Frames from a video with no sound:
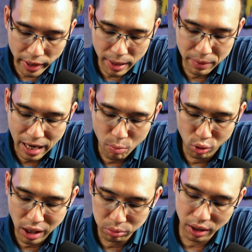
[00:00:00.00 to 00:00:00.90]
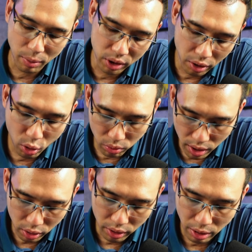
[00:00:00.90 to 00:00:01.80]
anh em nào muốn đọc tất cả mọi thứ thì cũng
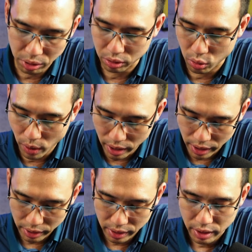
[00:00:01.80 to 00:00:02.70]
được thôi đọc theo từ khóa này